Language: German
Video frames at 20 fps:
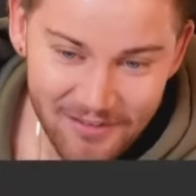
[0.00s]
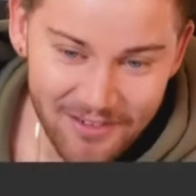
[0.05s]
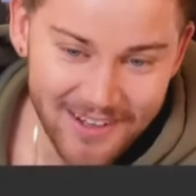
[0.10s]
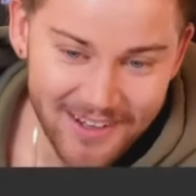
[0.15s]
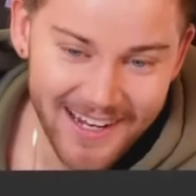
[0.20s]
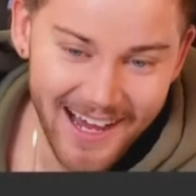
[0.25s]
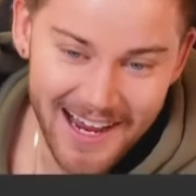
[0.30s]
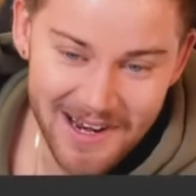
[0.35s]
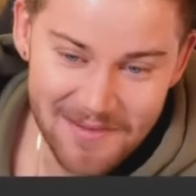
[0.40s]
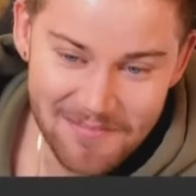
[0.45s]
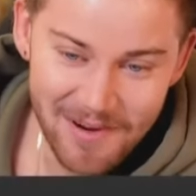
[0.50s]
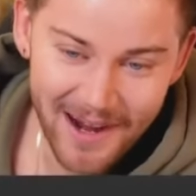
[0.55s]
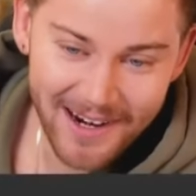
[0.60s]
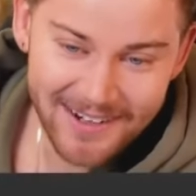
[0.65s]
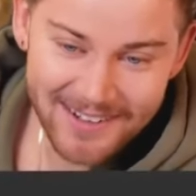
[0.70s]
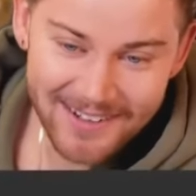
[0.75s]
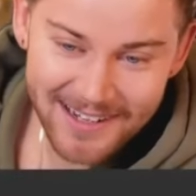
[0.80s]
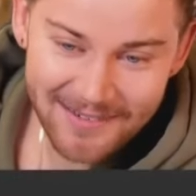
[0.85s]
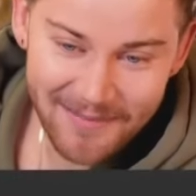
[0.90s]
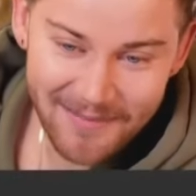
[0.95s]
Wieder einen
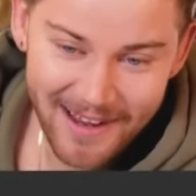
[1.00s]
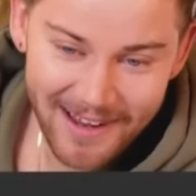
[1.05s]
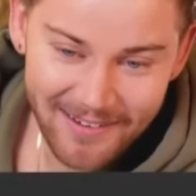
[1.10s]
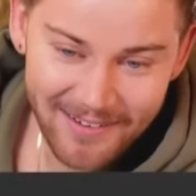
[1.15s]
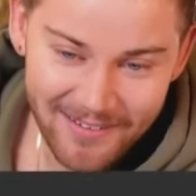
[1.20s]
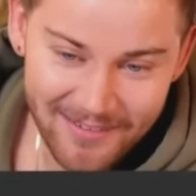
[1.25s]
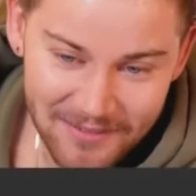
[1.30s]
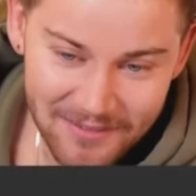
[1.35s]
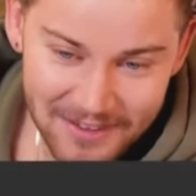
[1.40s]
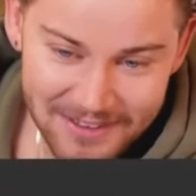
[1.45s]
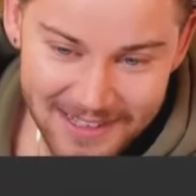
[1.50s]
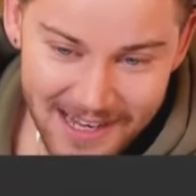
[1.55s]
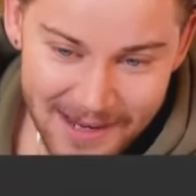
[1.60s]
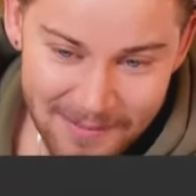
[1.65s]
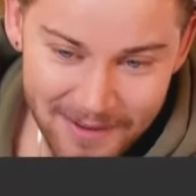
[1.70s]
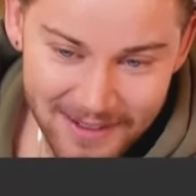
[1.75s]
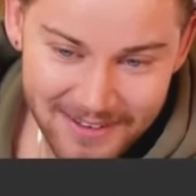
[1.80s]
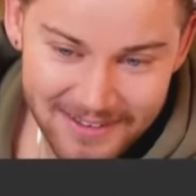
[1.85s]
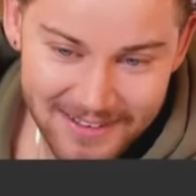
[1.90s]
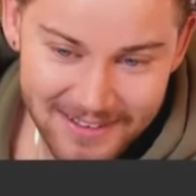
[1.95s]
Beitrag mehr,
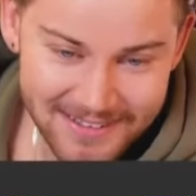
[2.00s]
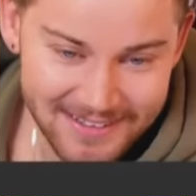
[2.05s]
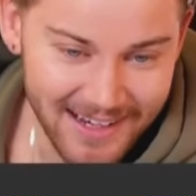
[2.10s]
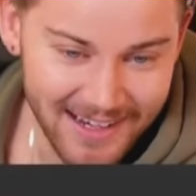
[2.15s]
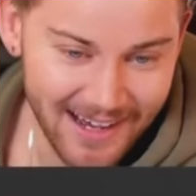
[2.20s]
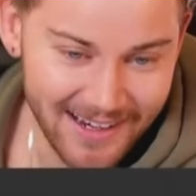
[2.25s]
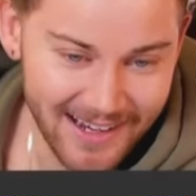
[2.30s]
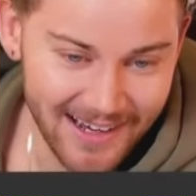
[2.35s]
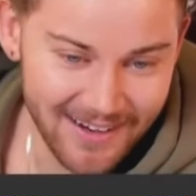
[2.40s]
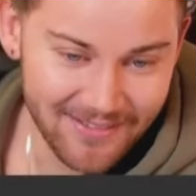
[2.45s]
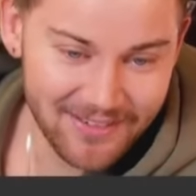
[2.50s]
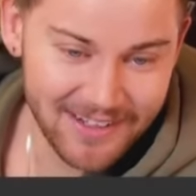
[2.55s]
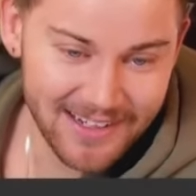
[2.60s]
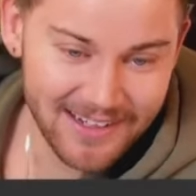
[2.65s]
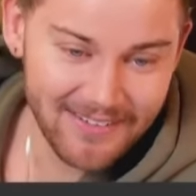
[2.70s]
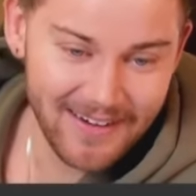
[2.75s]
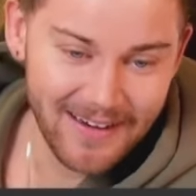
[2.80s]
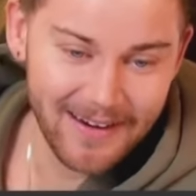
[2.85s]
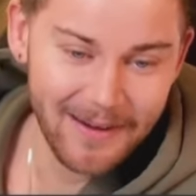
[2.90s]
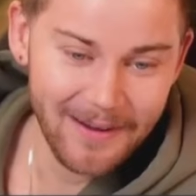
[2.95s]
weshalb ich seit Jahren
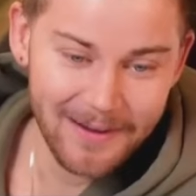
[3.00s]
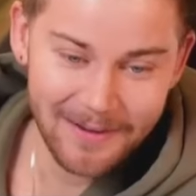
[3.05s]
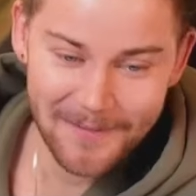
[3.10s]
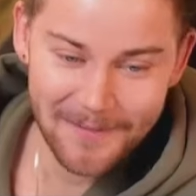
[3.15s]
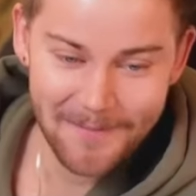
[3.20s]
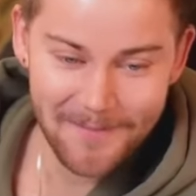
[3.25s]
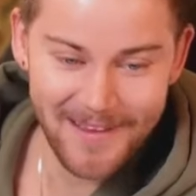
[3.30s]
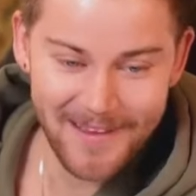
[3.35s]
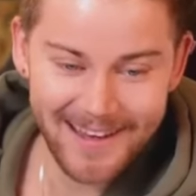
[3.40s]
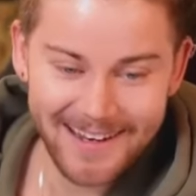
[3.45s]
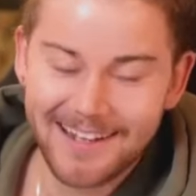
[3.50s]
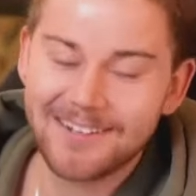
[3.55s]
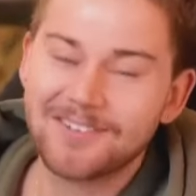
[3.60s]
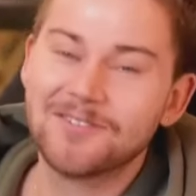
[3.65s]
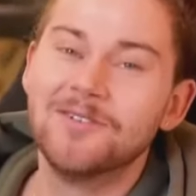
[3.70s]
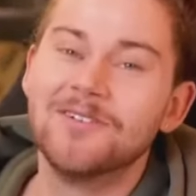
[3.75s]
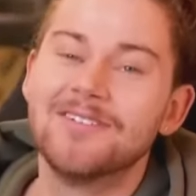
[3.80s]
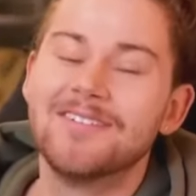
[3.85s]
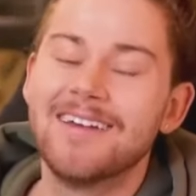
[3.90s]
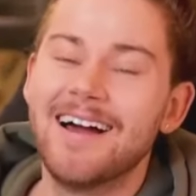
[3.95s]
AfD wähle ja, ganz
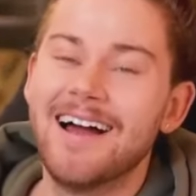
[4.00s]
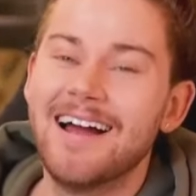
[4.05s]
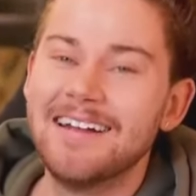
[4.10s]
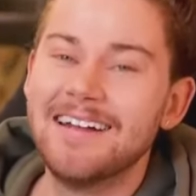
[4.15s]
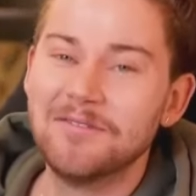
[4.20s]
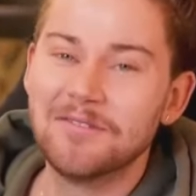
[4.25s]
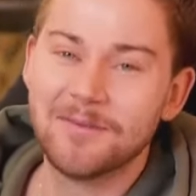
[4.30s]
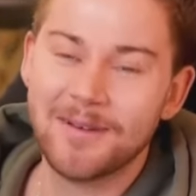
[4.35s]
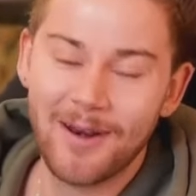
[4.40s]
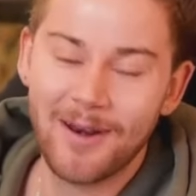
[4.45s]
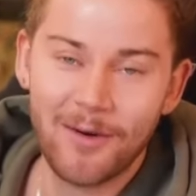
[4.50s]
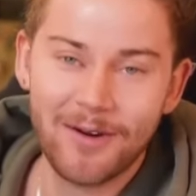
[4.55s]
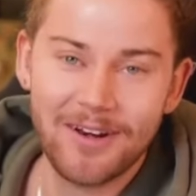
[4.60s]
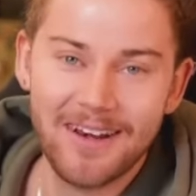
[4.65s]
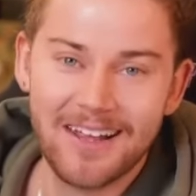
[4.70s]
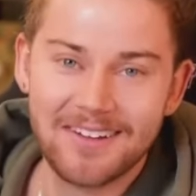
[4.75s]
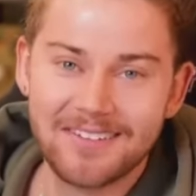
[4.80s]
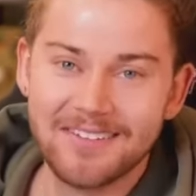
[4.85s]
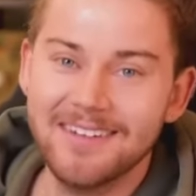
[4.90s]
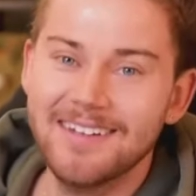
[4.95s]
kurz, eins muss man den Leuten
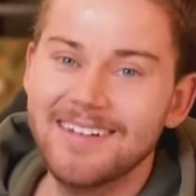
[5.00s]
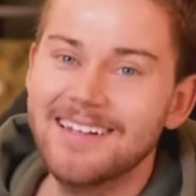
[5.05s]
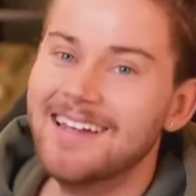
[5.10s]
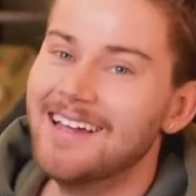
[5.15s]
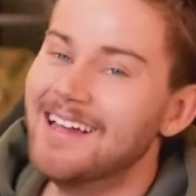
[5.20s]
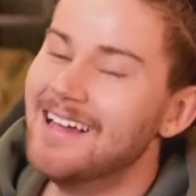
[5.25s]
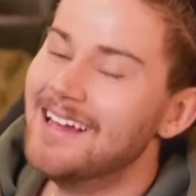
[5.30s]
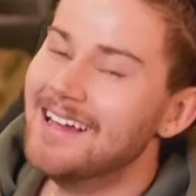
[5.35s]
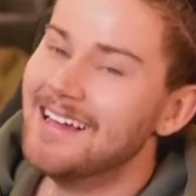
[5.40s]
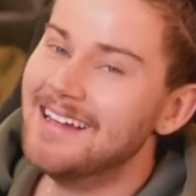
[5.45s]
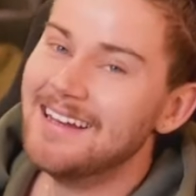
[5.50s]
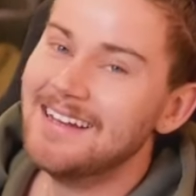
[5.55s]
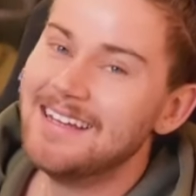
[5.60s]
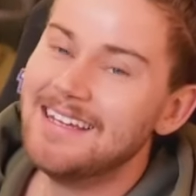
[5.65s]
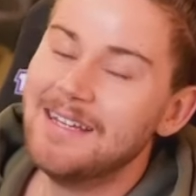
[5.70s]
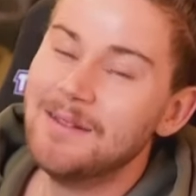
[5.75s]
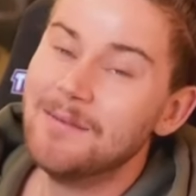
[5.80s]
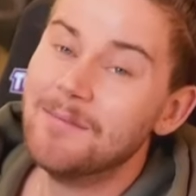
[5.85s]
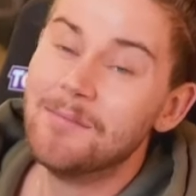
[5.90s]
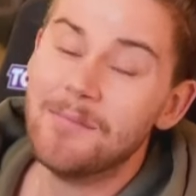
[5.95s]
lassen.
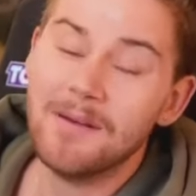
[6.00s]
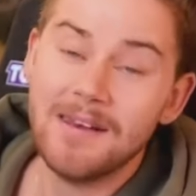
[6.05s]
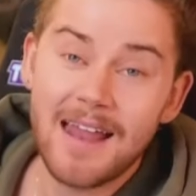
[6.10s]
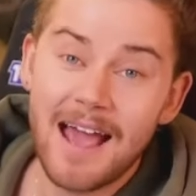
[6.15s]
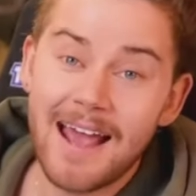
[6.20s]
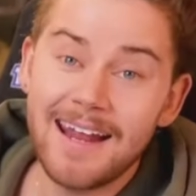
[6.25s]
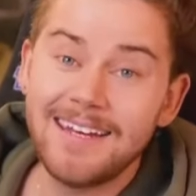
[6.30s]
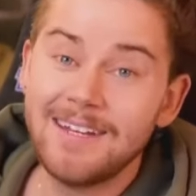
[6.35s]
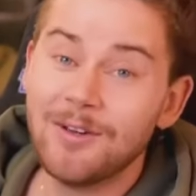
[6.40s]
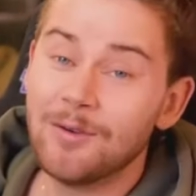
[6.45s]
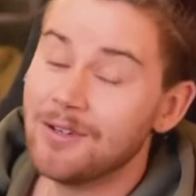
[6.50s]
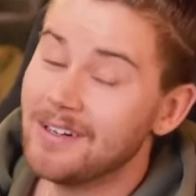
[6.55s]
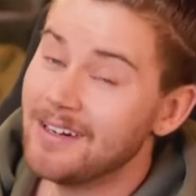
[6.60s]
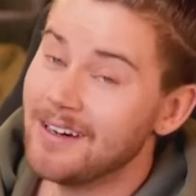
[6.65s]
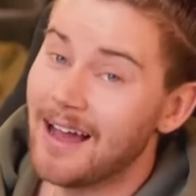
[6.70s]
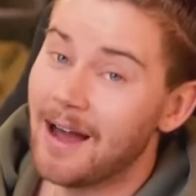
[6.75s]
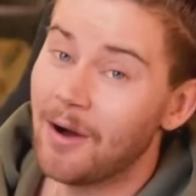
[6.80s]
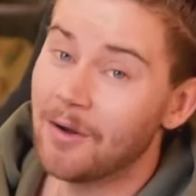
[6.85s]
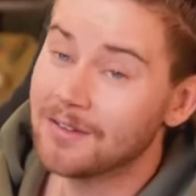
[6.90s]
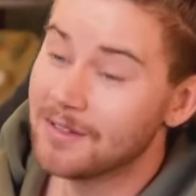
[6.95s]
Die Beleidigungen, die
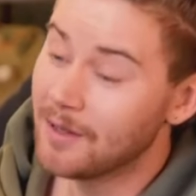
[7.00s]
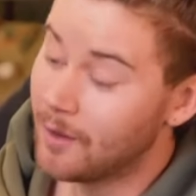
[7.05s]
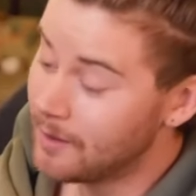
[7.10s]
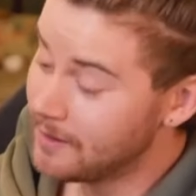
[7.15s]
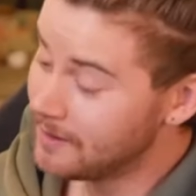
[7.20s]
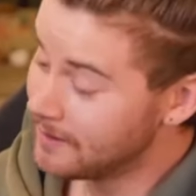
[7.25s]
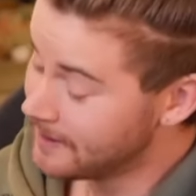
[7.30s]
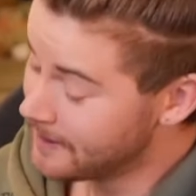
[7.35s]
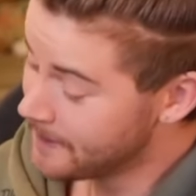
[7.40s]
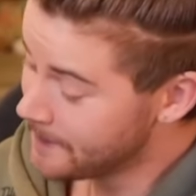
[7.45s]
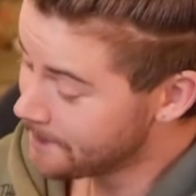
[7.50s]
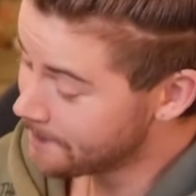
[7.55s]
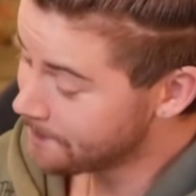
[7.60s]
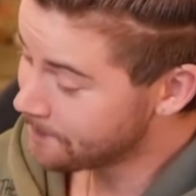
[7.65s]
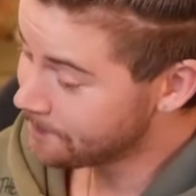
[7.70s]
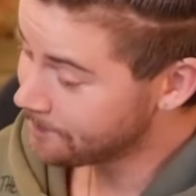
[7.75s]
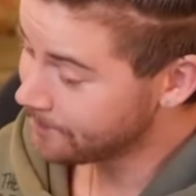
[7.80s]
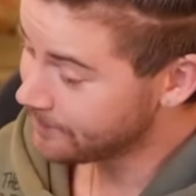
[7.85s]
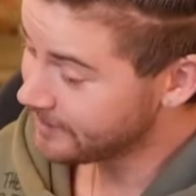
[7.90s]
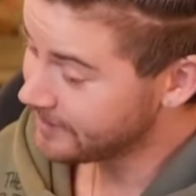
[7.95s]
die raushauen,
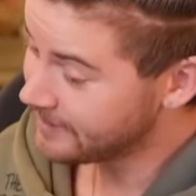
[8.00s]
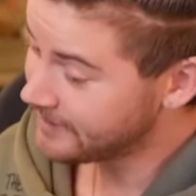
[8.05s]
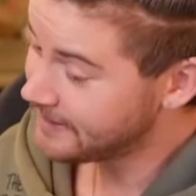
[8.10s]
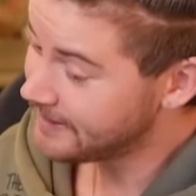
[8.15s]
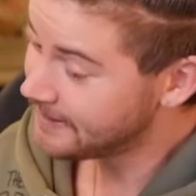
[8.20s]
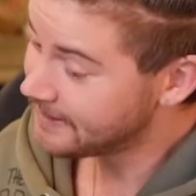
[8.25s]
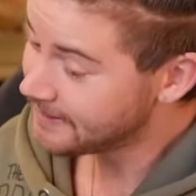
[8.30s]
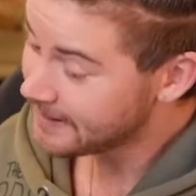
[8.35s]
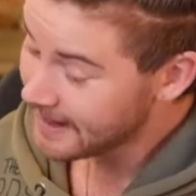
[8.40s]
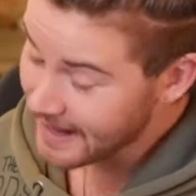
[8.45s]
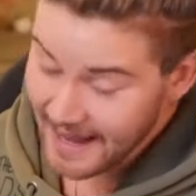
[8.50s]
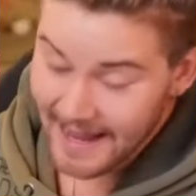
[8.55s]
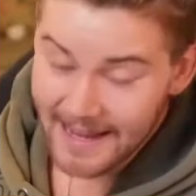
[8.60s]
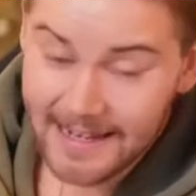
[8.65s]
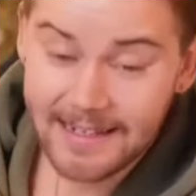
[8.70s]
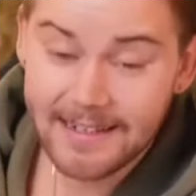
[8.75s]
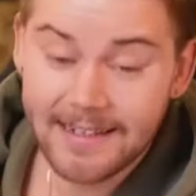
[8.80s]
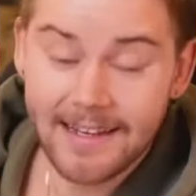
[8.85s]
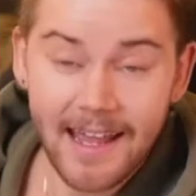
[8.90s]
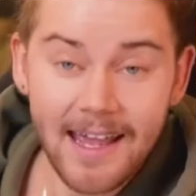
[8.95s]
die sind
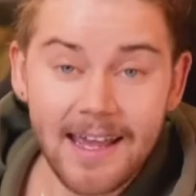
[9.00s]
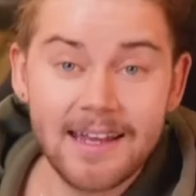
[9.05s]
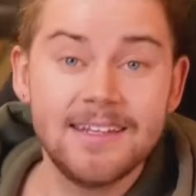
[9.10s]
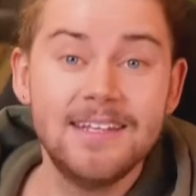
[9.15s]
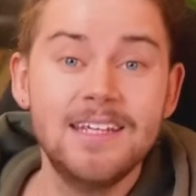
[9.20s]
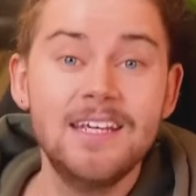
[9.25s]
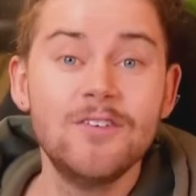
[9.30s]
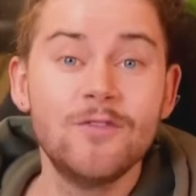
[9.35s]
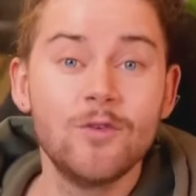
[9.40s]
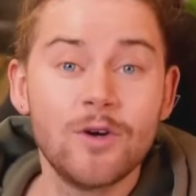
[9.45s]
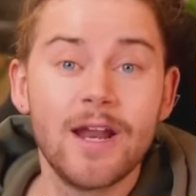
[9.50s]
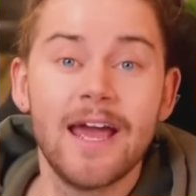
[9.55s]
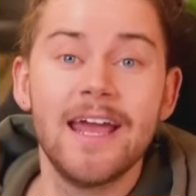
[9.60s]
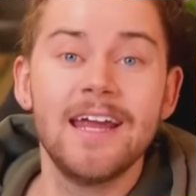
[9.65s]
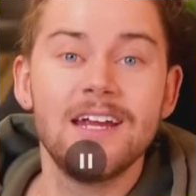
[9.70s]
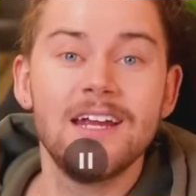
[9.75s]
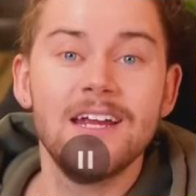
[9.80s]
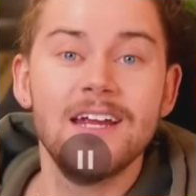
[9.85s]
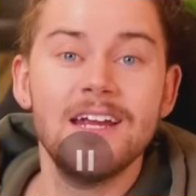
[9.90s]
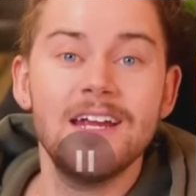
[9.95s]
echt kreativ und
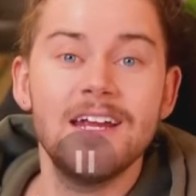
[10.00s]
echt.